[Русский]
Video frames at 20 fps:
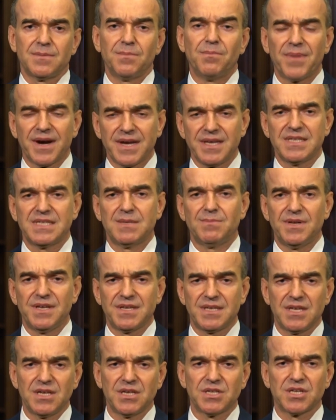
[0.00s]
мои
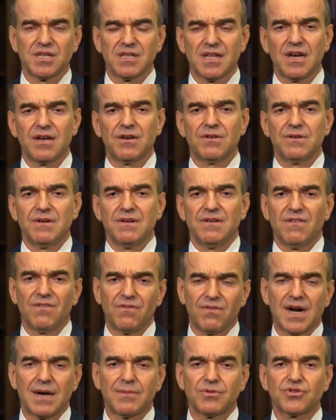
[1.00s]
земляки, желаю
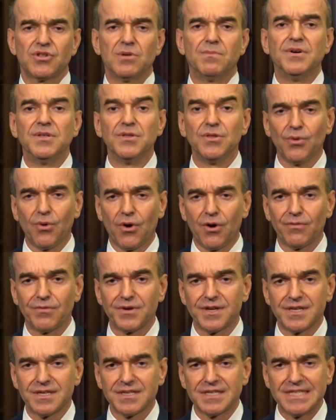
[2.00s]
вам, чтобы
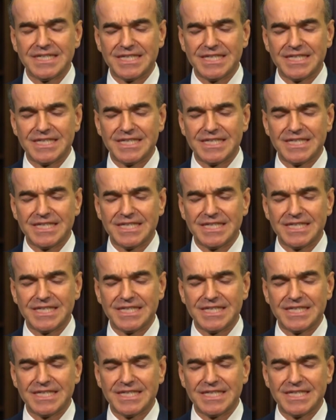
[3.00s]
новый